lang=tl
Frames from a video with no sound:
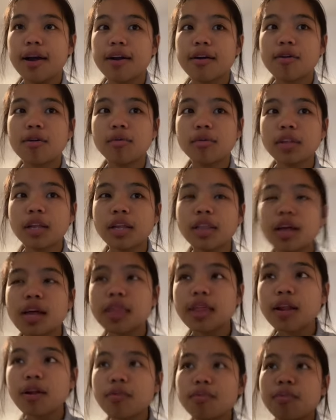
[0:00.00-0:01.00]
Kung
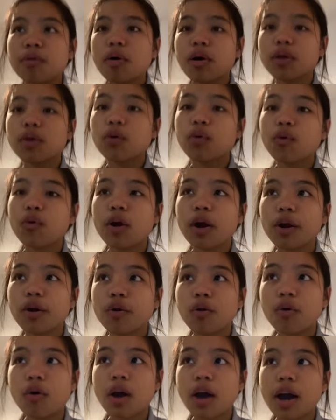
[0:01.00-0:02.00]
nagtatanong po kayo kung
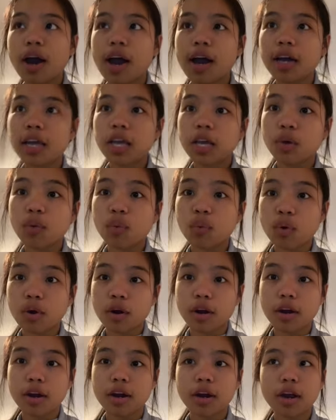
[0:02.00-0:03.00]
ano ang aking
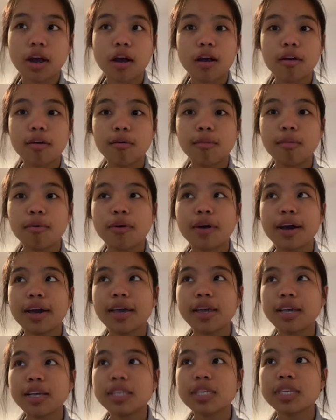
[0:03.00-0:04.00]
work, ako po
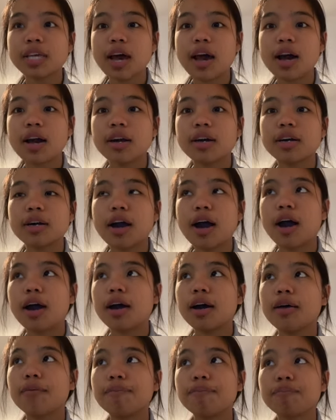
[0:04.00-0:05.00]
ay isang
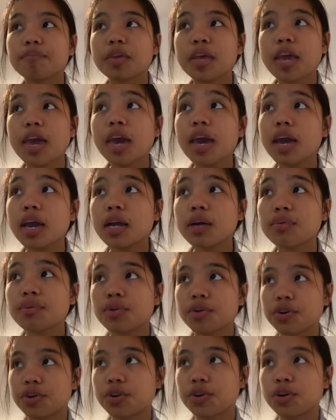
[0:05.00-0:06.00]
um,
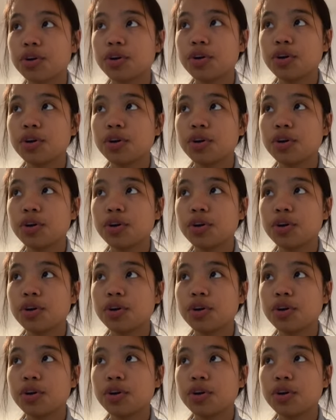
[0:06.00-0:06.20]
carer.